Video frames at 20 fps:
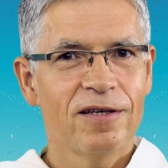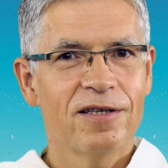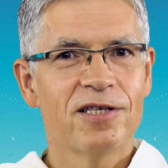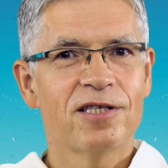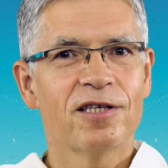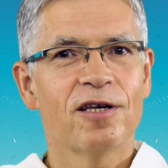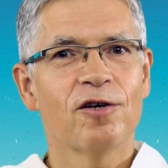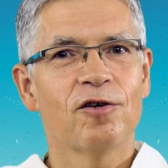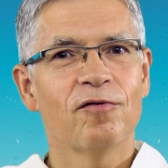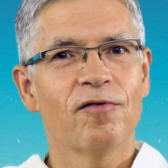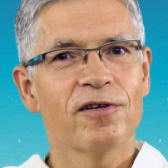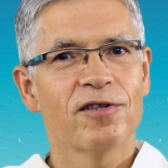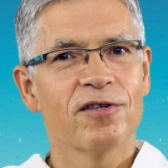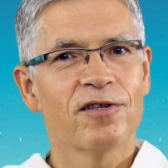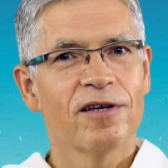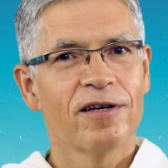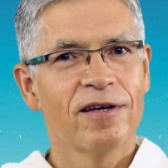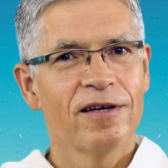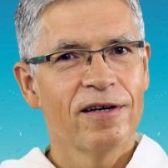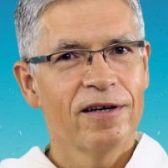i
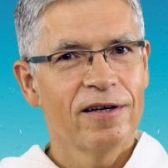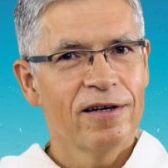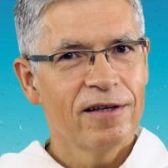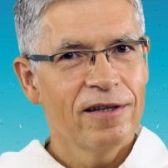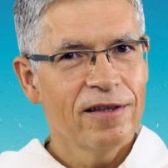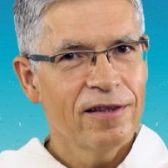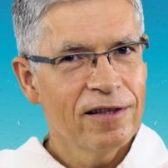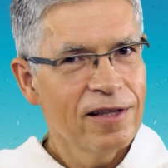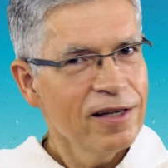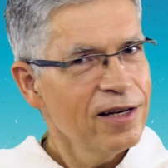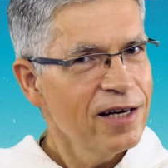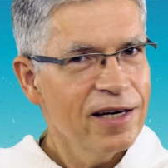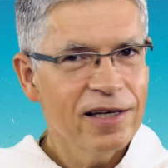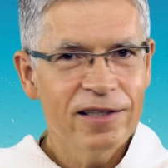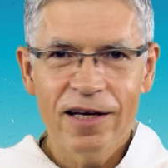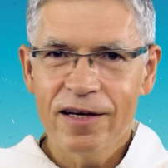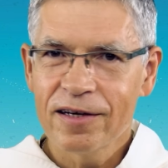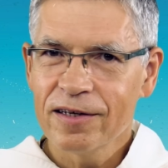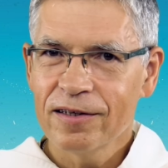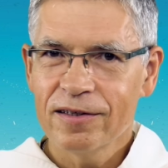skierować tyle,
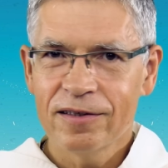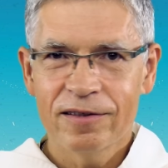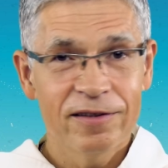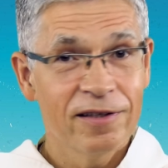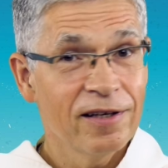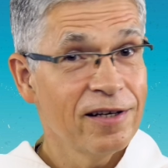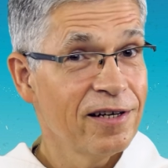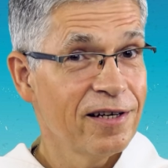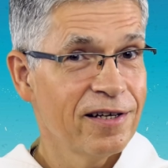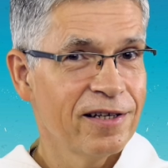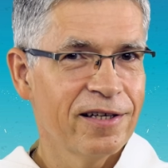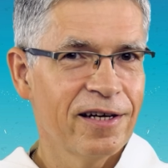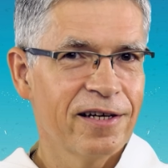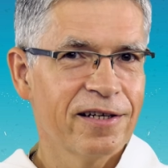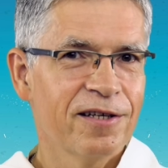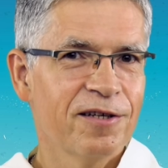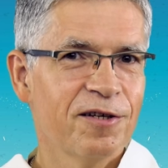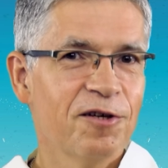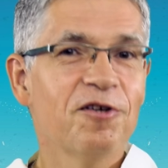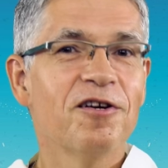energii, tyle
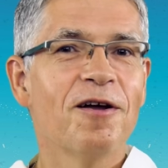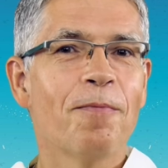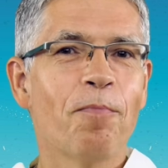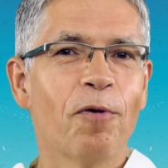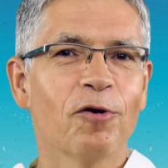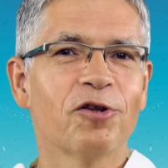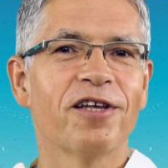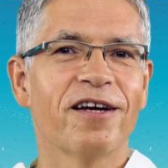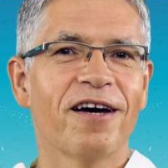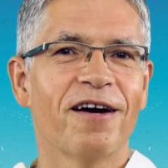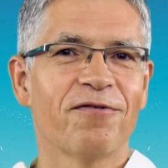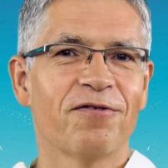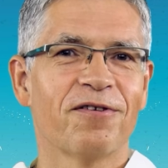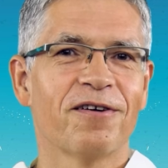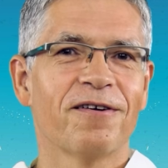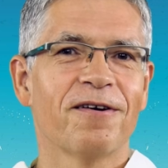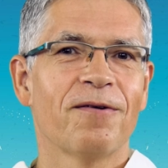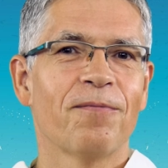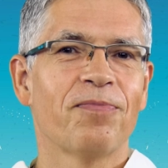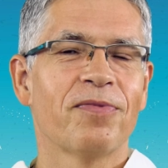energii ile
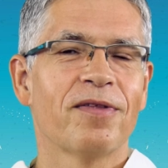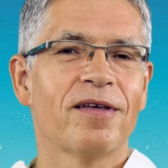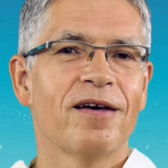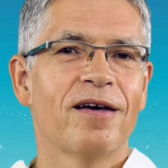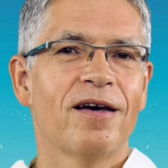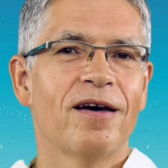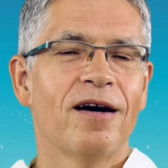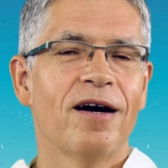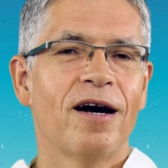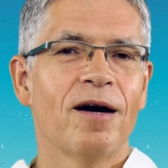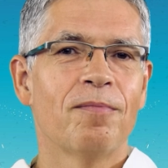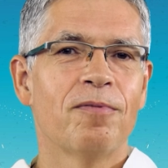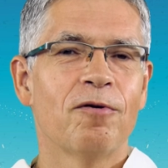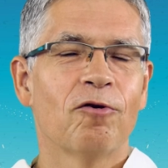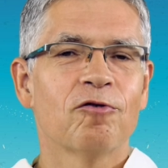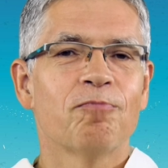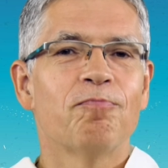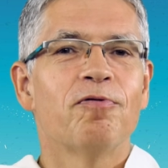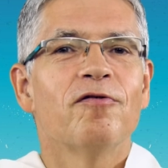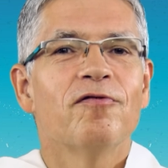potrafię aby
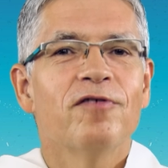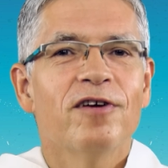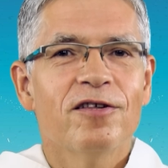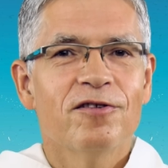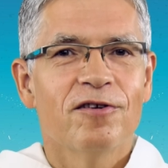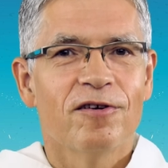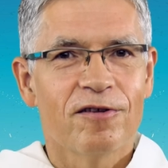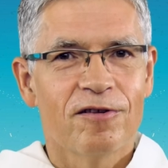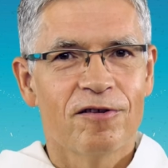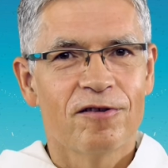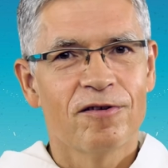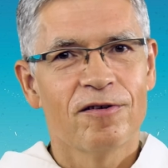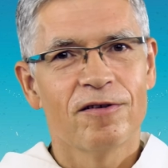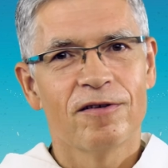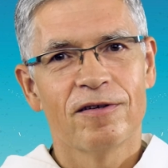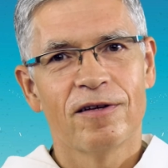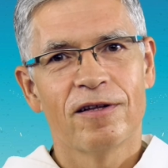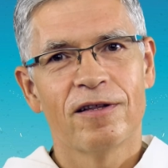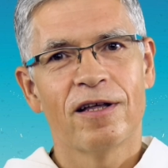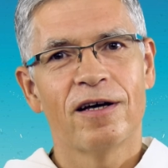odpowiedzieć
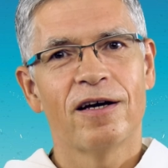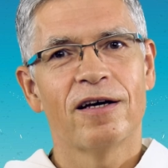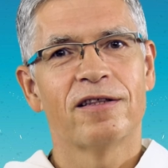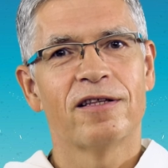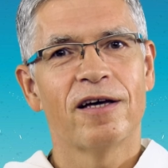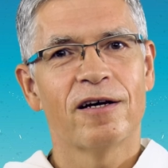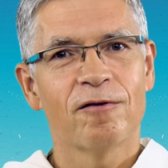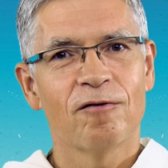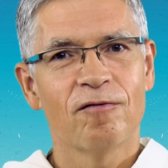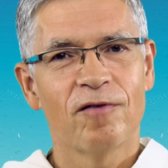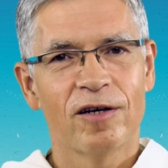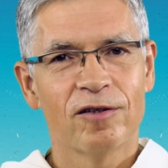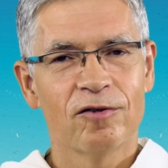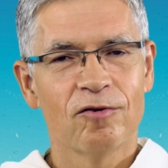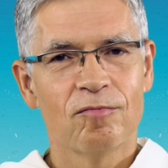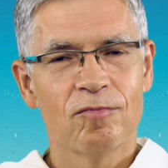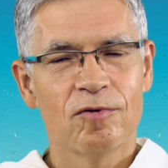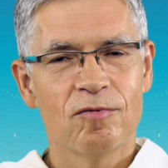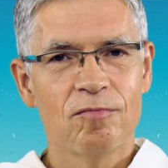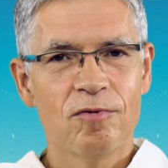na
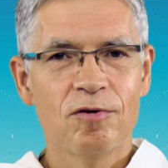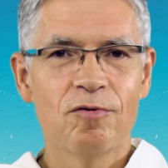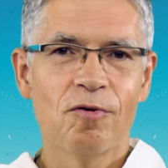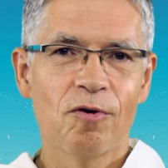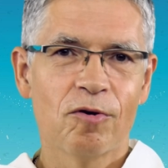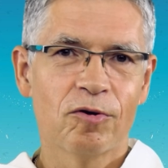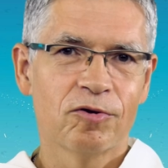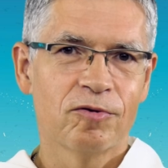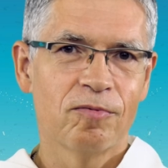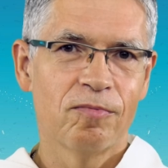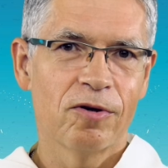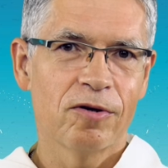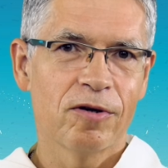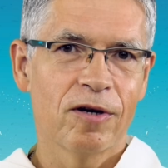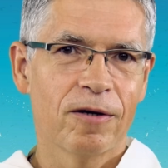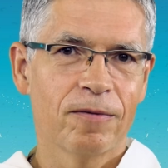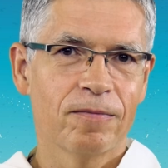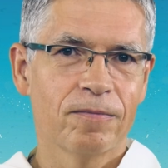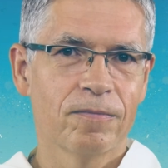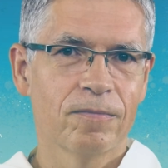darowaną mi miłość
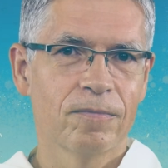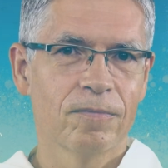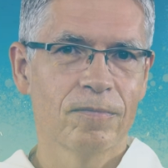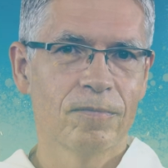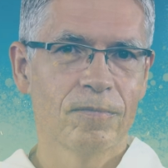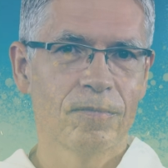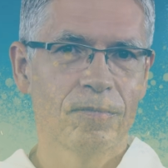Boga.